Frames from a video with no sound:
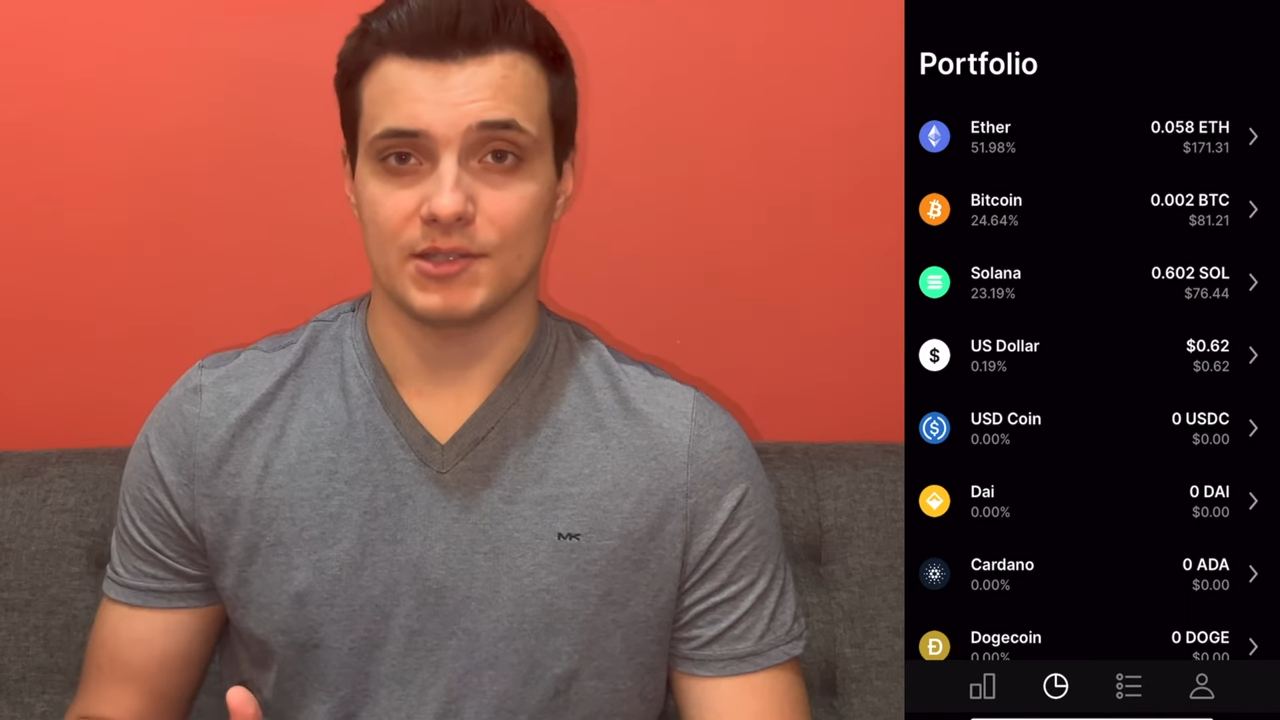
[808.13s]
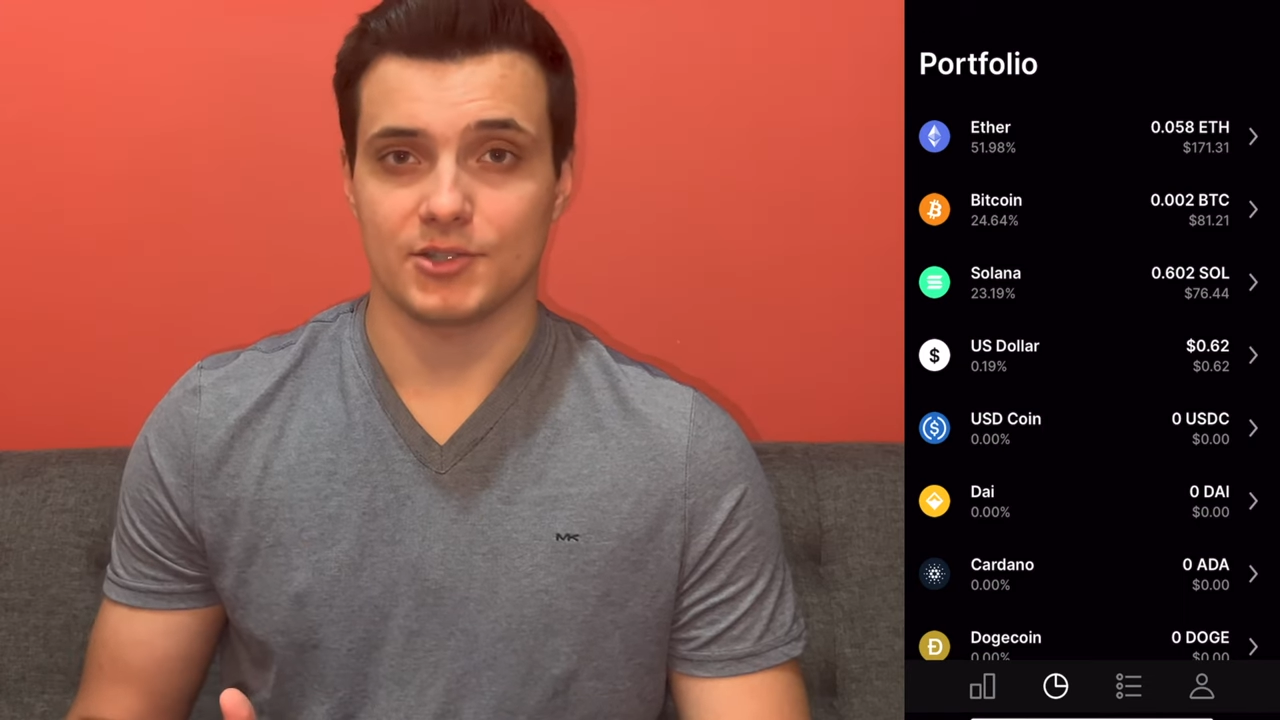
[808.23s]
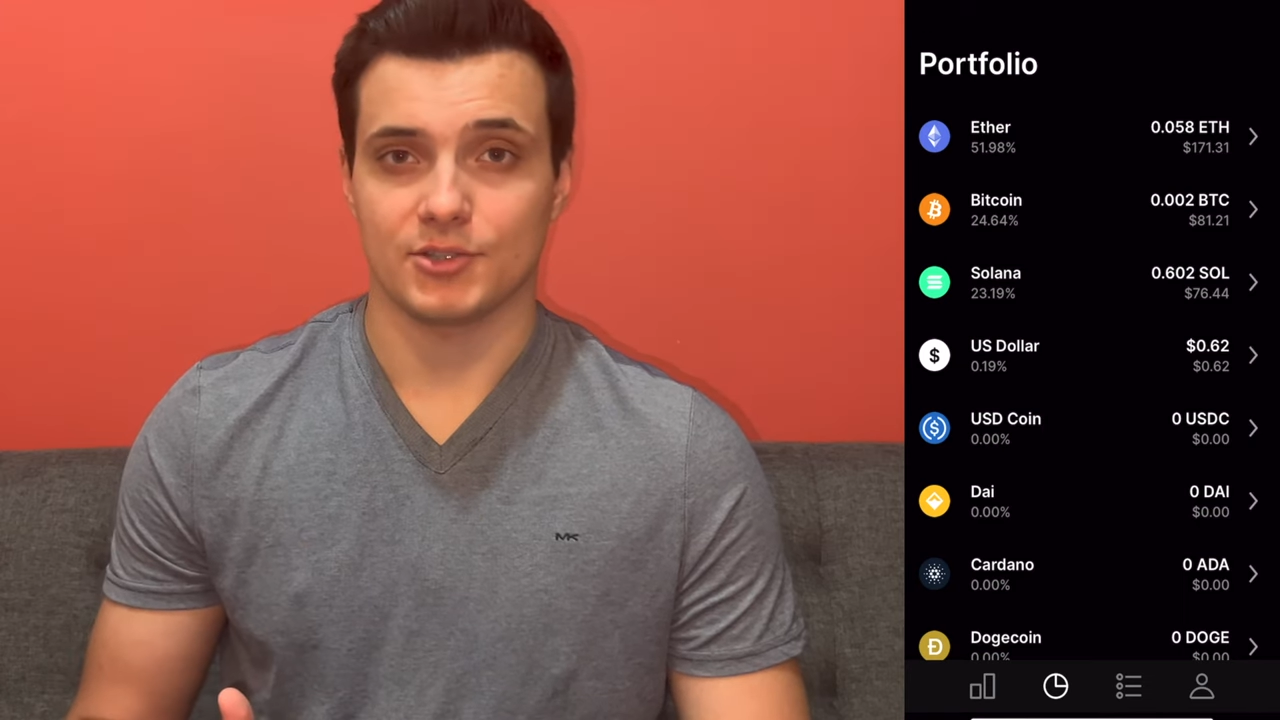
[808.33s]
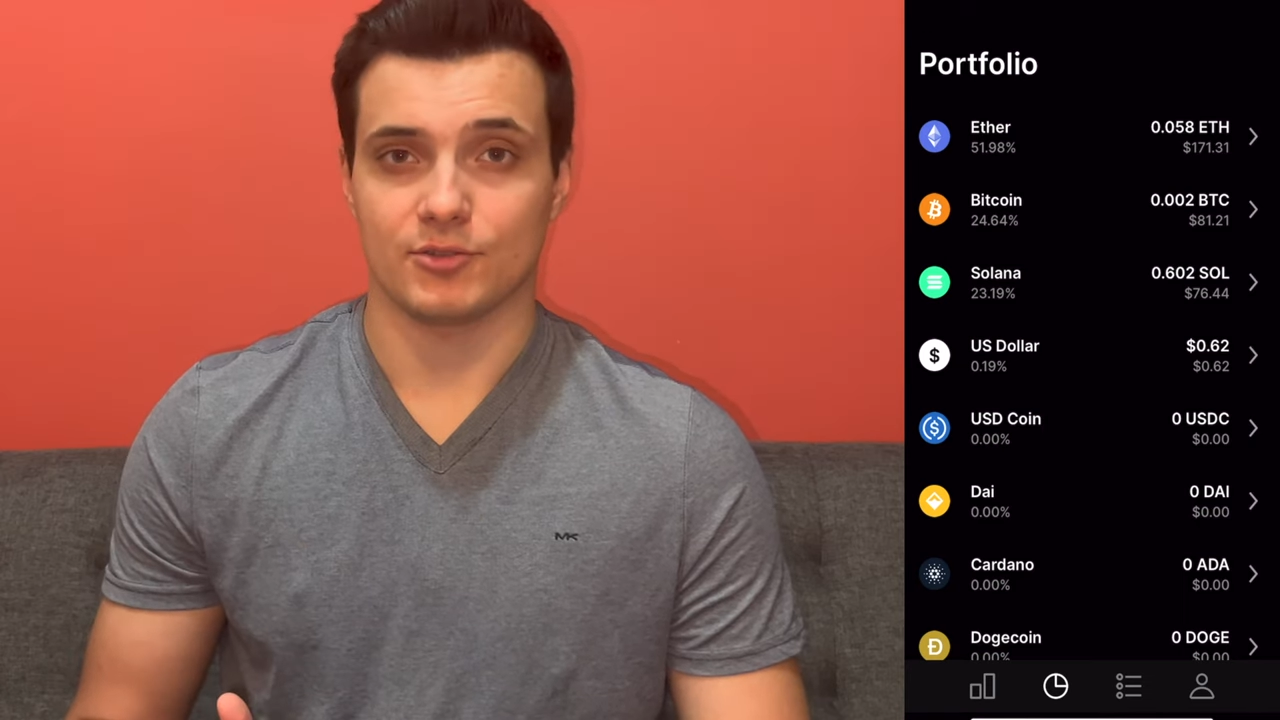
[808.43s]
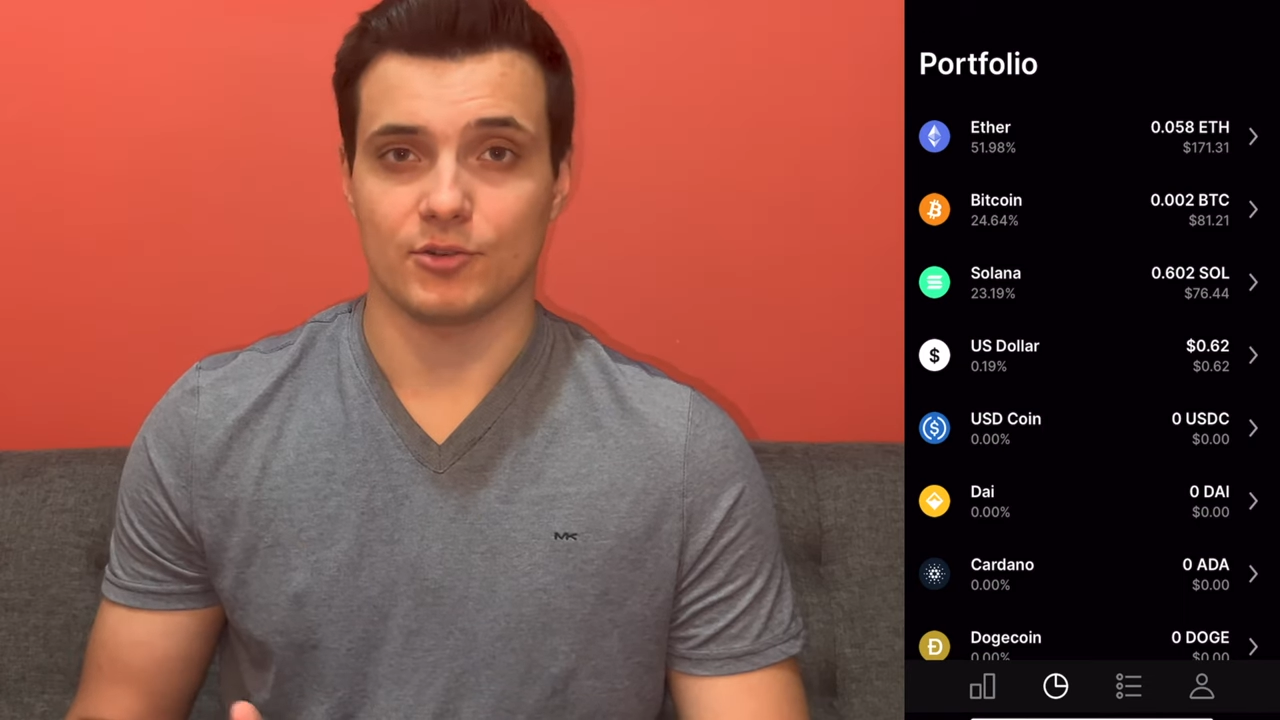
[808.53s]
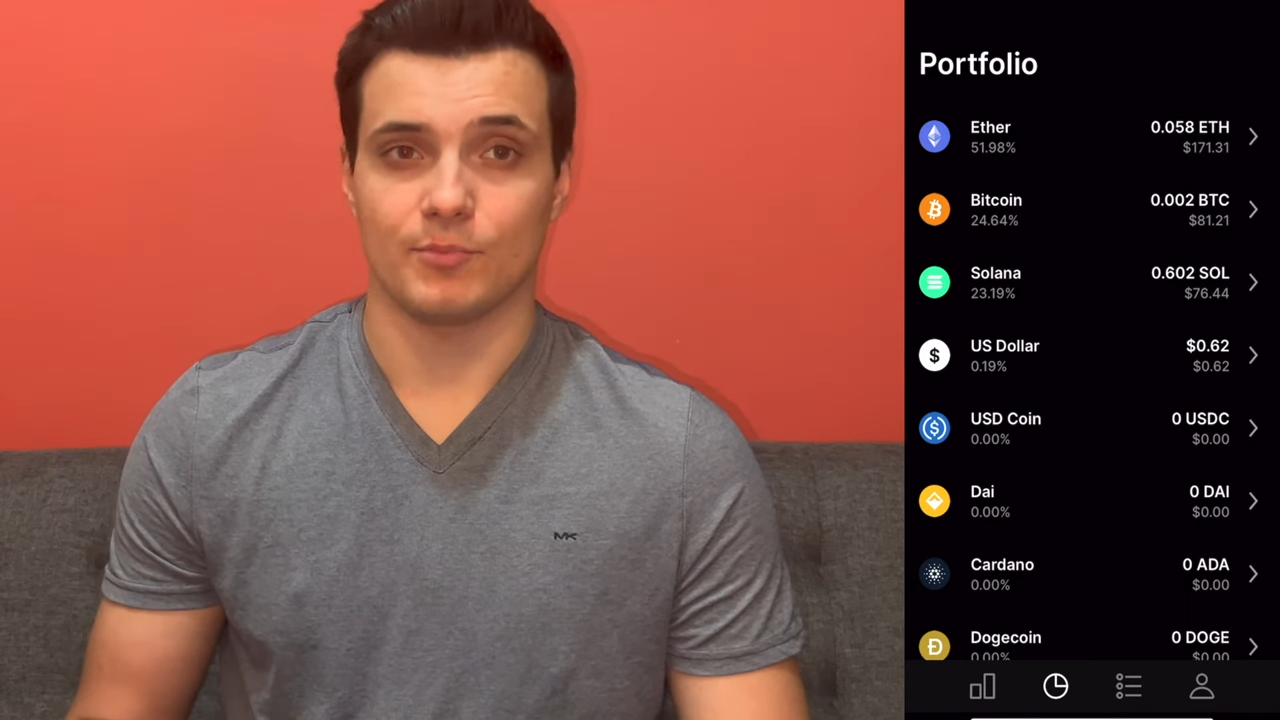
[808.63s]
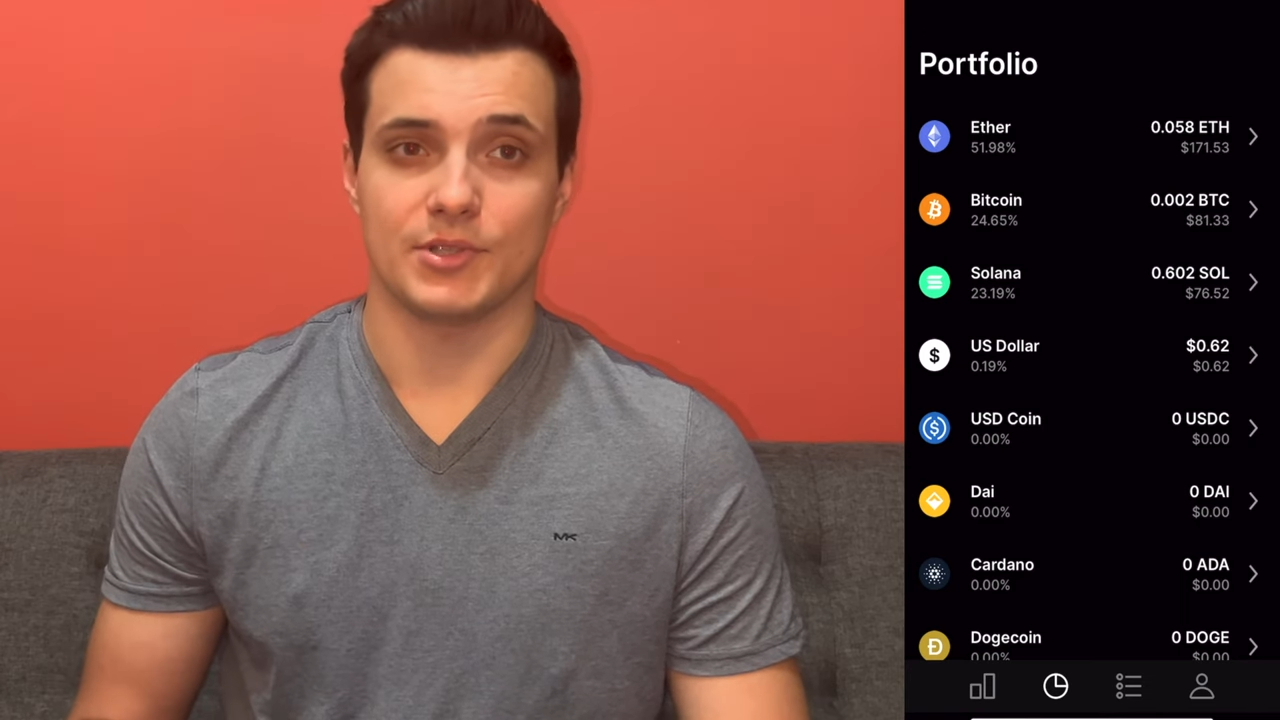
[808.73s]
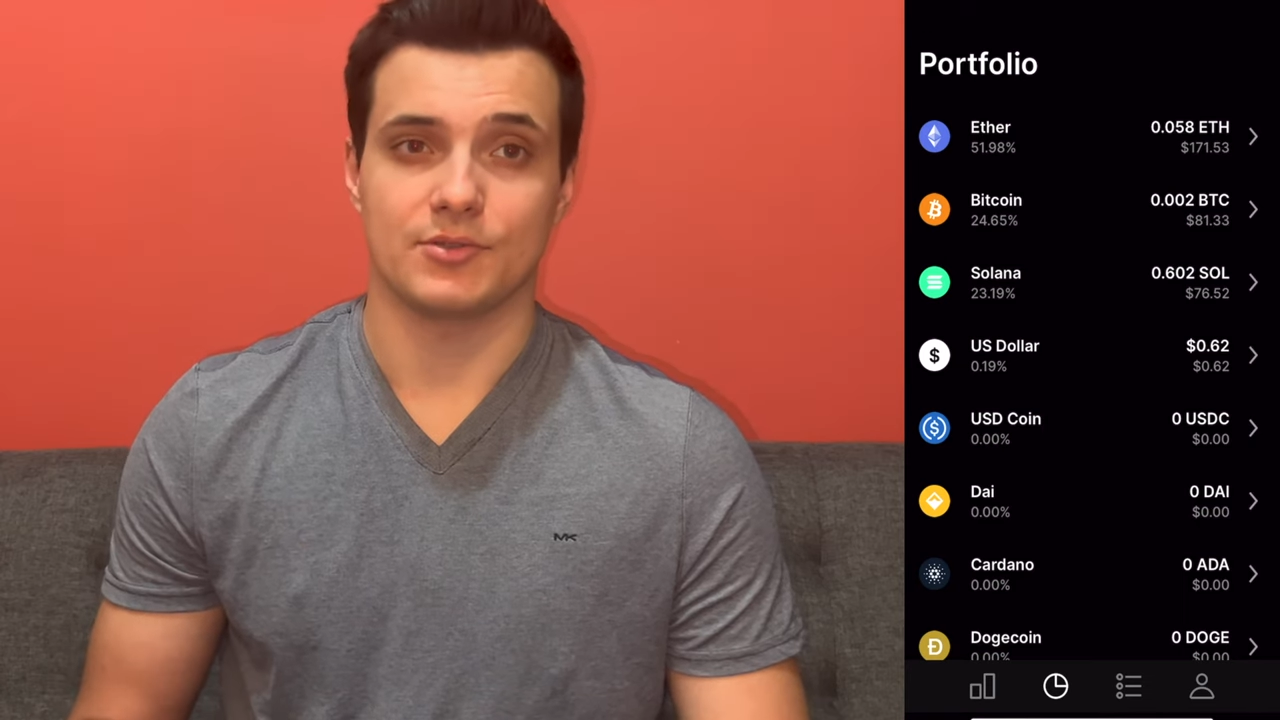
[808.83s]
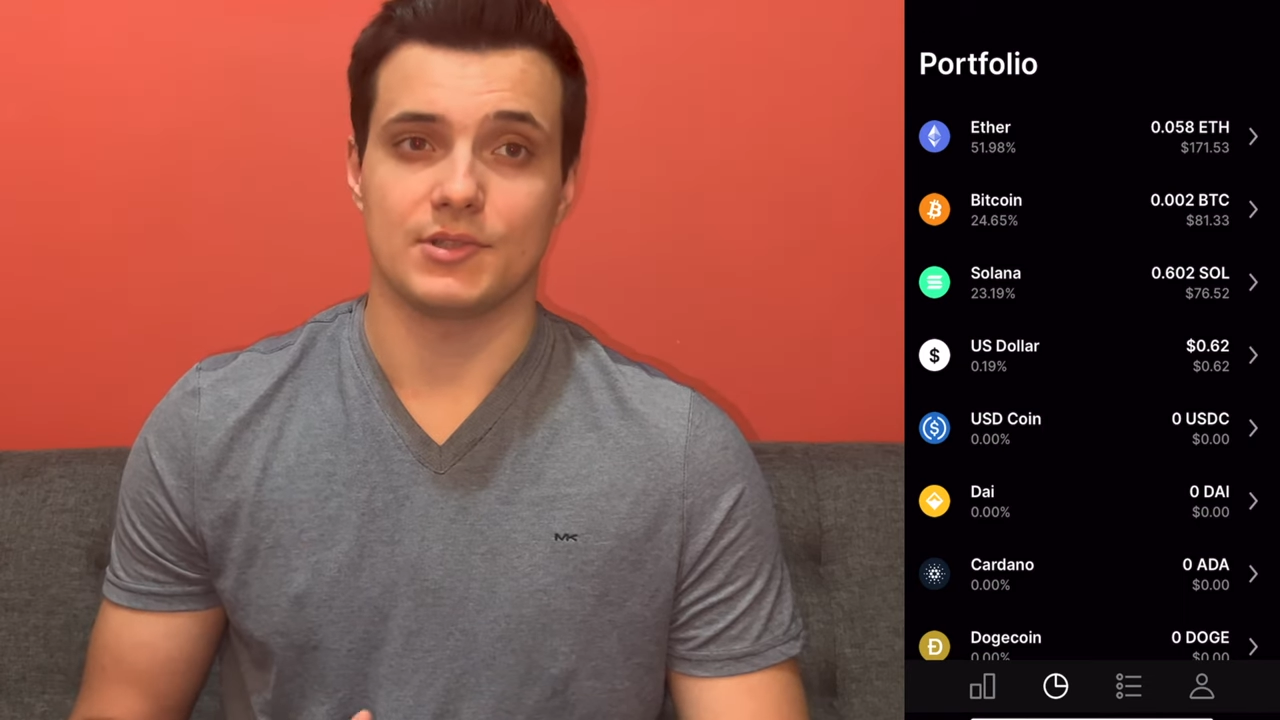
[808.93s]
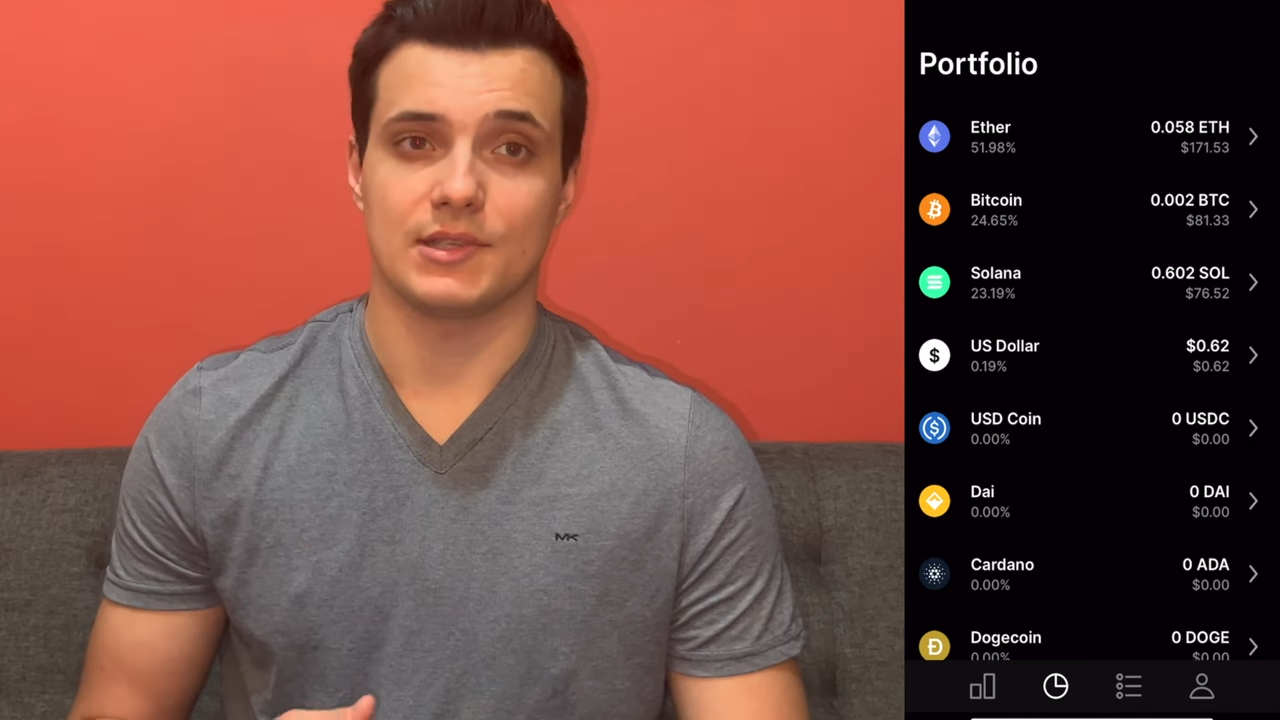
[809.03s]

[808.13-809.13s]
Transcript: что, по сути,